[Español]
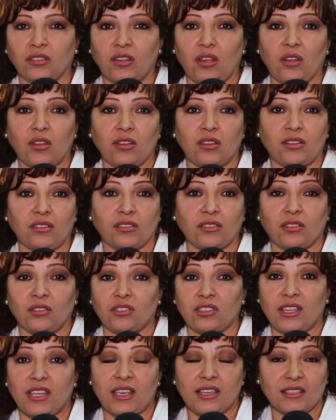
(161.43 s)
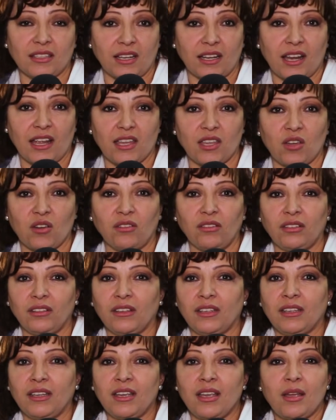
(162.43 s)
Todos los días del año
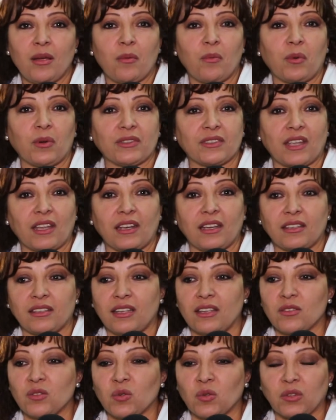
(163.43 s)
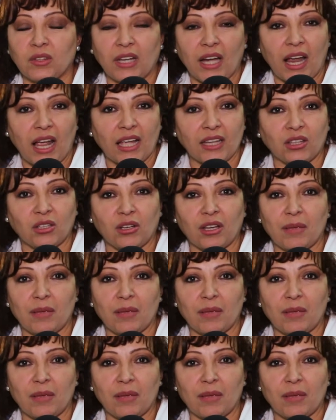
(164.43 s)
pues que les den su trato,